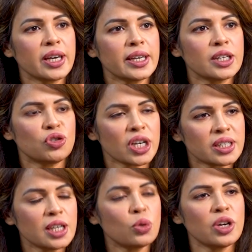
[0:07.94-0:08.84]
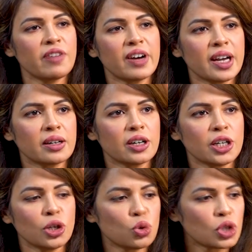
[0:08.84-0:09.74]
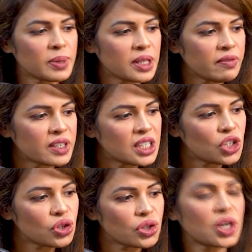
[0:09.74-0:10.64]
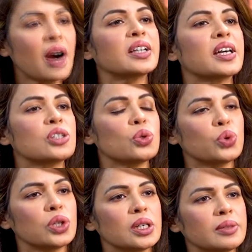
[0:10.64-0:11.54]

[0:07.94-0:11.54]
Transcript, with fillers: चाहें कि जैसे ही कोई एफ करती है तो उसके बाद इन्वेस्टिगेशन स्टार्ट कैसे होती